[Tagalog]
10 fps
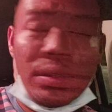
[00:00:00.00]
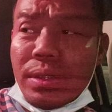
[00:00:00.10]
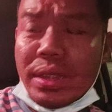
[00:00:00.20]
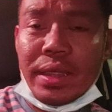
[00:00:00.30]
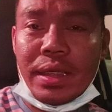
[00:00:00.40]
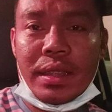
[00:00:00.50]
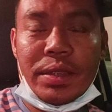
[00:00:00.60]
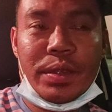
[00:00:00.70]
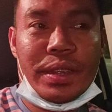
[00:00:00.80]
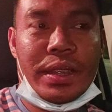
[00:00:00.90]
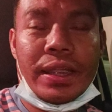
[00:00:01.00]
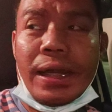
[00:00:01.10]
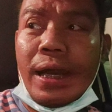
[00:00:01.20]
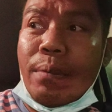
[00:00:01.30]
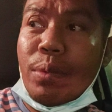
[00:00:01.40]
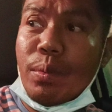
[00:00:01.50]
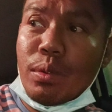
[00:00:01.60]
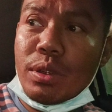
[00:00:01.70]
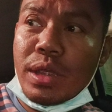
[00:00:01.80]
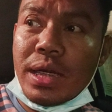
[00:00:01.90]
So kung nakikita nyo kanina ay
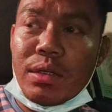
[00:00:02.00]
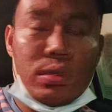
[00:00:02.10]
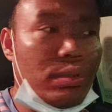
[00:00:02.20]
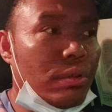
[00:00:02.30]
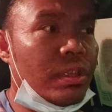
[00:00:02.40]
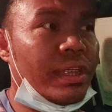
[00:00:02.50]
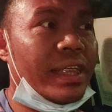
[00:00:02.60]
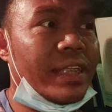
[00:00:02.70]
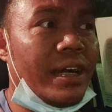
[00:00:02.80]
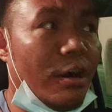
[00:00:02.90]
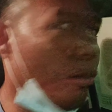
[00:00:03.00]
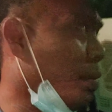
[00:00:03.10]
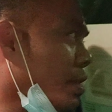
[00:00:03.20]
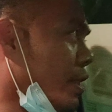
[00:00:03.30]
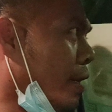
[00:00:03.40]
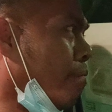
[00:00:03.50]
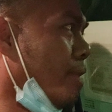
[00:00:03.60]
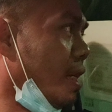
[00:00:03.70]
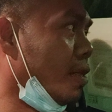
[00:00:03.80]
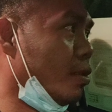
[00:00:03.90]
pumunta ako doon sa isang coffee shop
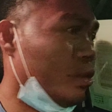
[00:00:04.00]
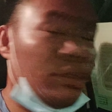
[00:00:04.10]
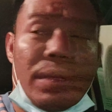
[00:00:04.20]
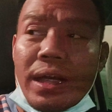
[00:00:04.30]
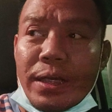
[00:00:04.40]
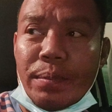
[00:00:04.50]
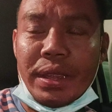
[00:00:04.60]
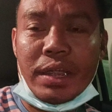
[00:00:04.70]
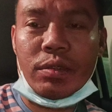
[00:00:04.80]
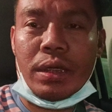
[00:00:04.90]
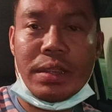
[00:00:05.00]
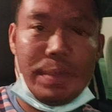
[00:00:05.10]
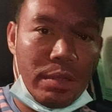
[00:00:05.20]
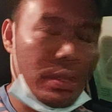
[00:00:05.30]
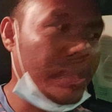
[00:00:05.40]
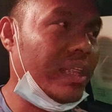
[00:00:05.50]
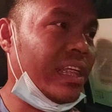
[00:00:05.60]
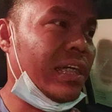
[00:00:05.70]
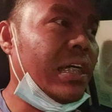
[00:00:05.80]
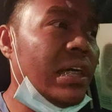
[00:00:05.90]
dahil doon yung mga kaibigan ko at meron
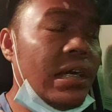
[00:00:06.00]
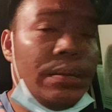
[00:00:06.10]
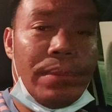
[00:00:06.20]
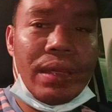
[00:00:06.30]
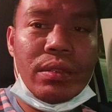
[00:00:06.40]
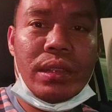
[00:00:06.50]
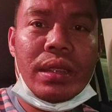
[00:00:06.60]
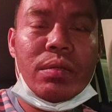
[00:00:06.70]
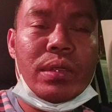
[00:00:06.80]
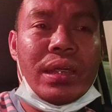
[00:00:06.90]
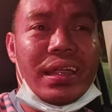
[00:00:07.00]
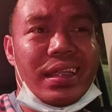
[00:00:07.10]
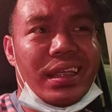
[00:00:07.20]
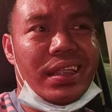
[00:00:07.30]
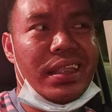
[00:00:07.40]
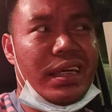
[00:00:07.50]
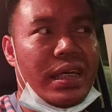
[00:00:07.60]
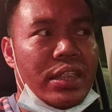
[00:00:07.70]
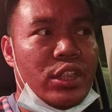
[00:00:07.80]
din, meron din akong hinatid na